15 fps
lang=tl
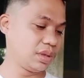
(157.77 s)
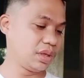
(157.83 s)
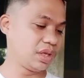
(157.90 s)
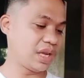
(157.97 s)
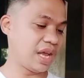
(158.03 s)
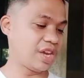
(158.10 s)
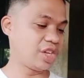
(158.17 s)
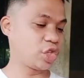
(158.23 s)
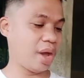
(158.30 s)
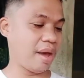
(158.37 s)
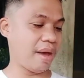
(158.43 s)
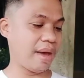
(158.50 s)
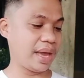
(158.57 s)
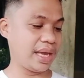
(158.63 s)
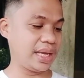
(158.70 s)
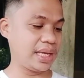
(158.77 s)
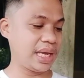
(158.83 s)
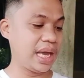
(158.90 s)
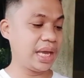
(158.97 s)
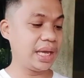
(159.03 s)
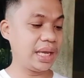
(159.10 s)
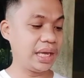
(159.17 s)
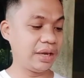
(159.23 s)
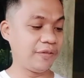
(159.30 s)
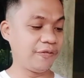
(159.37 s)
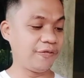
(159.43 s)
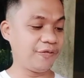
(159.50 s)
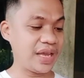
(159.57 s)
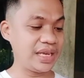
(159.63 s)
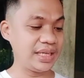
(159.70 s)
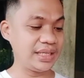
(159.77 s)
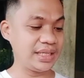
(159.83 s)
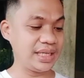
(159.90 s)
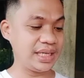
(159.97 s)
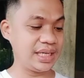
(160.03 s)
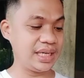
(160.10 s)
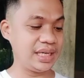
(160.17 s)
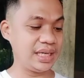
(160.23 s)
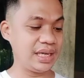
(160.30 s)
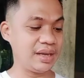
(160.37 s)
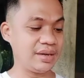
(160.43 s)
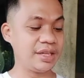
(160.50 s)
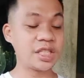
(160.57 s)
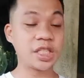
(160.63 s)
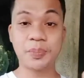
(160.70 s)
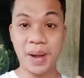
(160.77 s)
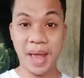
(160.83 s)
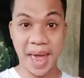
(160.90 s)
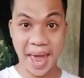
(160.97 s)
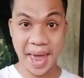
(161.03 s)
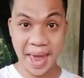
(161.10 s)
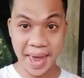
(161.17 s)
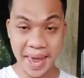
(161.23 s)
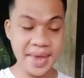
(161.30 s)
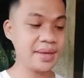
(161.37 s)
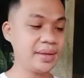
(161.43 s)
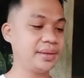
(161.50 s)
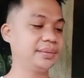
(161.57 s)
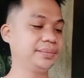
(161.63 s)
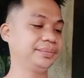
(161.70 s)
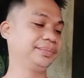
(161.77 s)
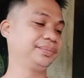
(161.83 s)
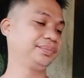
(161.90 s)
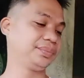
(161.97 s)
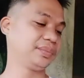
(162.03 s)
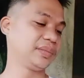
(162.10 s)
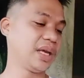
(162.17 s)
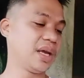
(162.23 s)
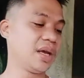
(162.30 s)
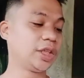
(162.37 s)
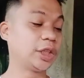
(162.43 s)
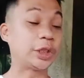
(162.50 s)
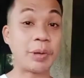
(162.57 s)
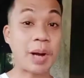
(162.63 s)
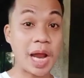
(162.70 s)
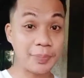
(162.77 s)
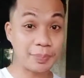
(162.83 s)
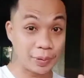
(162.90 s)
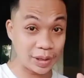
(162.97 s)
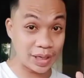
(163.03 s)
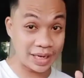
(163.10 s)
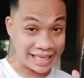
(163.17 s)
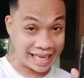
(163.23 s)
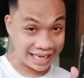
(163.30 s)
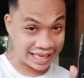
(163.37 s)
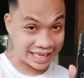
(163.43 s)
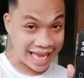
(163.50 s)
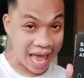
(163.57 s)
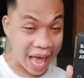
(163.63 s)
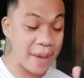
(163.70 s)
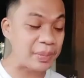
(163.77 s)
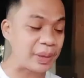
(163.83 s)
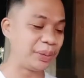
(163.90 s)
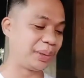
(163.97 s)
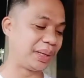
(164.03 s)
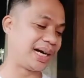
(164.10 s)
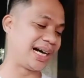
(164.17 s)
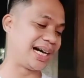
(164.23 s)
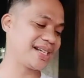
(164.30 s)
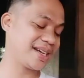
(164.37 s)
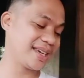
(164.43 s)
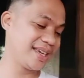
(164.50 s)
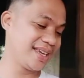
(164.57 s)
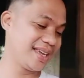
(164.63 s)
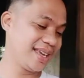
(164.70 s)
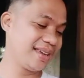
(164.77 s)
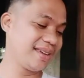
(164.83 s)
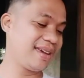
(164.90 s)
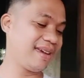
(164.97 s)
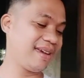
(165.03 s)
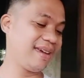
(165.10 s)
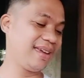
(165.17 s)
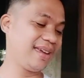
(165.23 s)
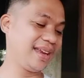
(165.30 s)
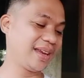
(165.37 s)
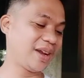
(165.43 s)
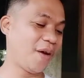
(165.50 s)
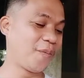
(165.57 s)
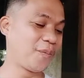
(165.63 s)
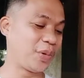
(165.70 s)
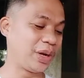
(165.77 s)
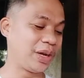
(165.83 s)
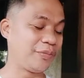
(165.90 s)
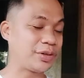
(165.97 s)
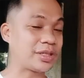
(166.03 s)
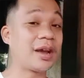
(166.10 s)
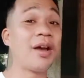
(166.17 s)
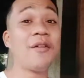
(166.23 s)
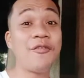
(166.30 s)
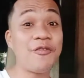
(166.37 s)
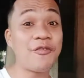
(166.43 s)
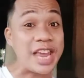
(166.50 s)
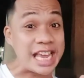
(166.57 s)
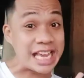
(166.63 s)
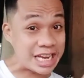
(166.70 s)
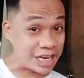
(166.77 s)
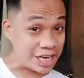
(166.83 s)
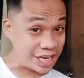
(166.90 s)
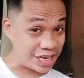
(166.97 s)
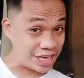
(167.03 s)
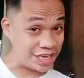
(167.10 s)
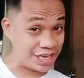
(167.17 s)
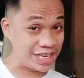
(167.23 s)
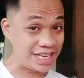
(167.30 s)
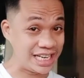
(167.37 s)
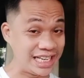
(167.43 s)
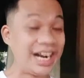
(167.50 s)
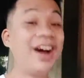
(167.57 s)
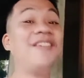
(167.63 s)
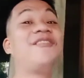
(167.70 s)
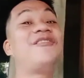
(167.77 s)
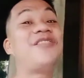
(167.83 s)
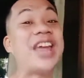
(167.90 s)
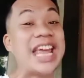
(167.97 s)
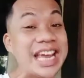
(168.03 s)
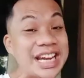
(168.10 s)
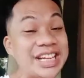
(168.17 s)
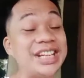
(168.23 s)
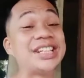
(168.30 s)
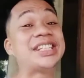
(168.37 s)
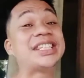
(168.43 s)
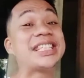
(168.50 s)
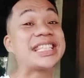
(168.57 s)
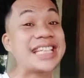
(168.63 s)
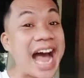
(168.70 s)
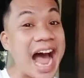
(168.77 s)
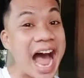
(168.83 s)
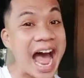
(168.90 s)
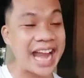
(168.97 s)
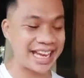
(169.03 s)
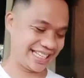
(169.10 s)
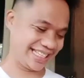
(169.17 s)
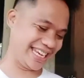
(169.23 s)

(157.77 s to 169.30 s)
Na shy infinity display, triple ang iyang camera, and pwede pa siya finger, finger scan.